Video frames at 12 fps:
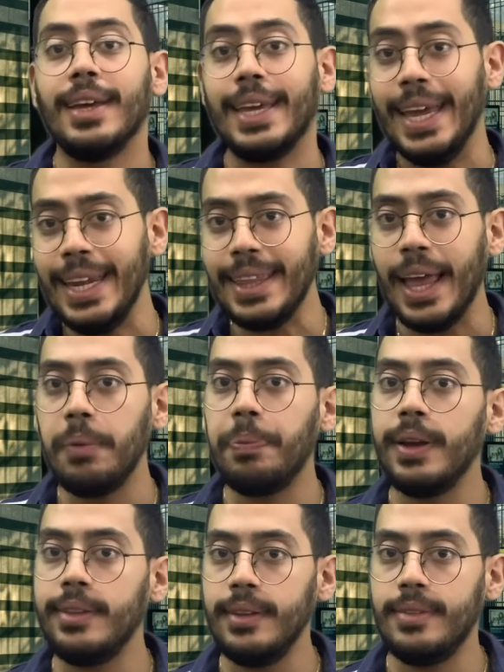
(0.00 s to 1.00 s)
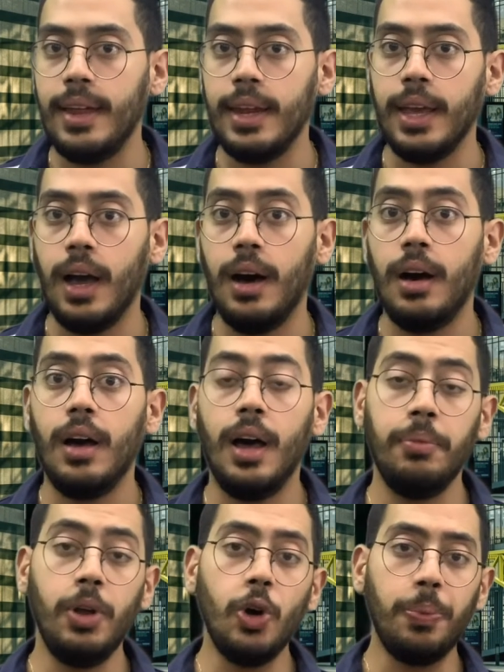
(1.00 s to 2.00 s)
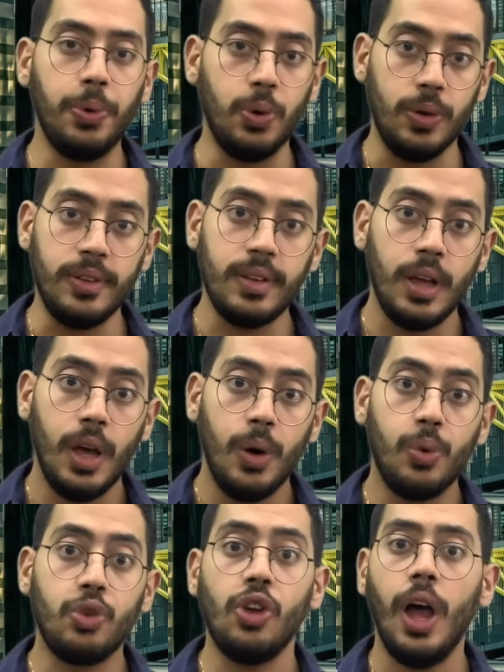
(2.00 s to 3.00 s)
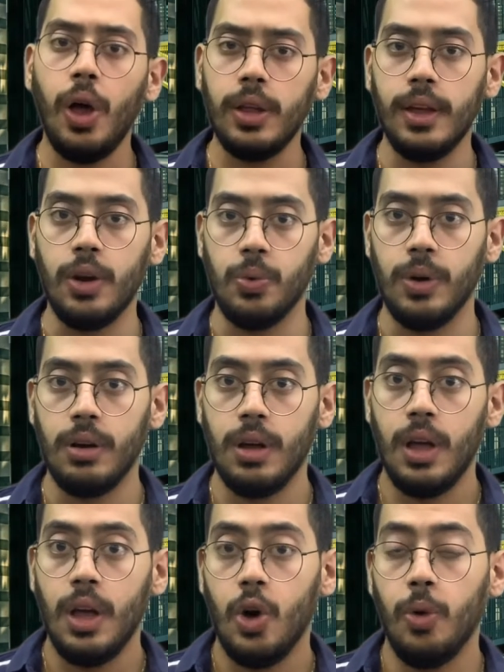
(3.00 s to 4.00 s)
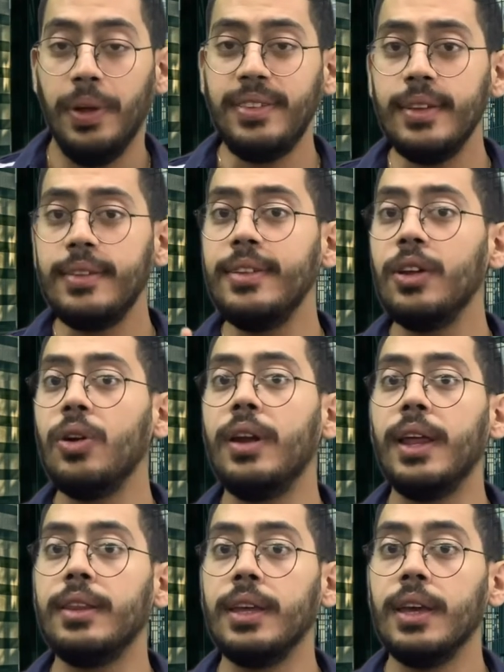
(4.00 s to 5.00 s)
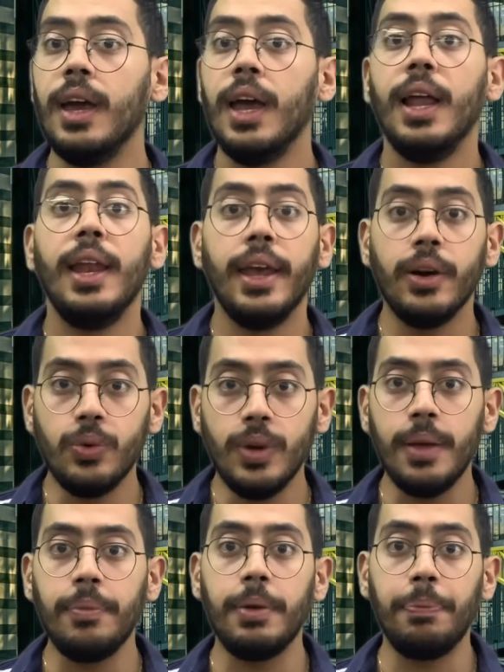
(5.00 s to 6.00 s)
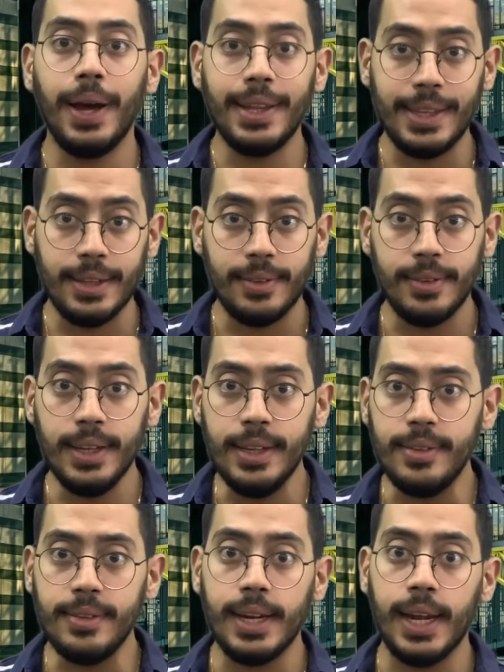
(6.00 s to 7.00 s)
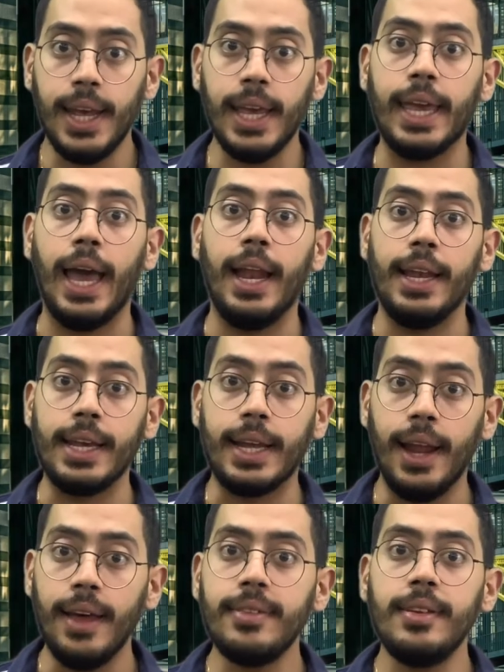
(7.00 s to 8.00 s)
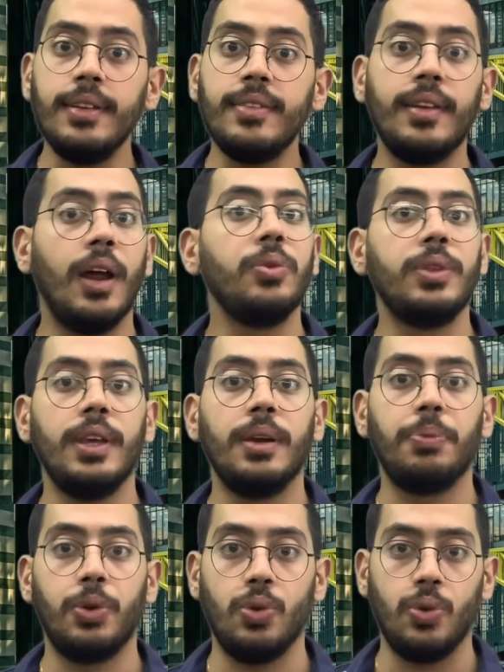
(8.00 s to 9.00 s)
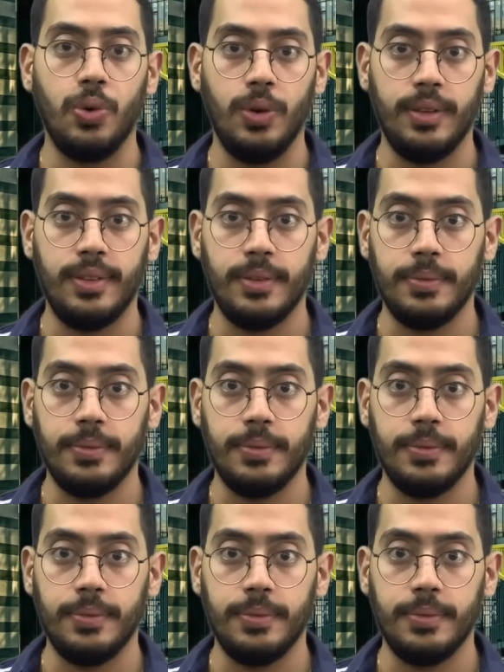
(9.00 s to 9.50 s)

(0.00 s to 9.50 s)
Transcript: كانت هالبارتي سريعة عملوا بوز ورجعوا احضروها وبس تصيروا ردي لاقوني بالبارتي سيس صرنا نحكي عن الكلاسلس راوتينج بروتوكولز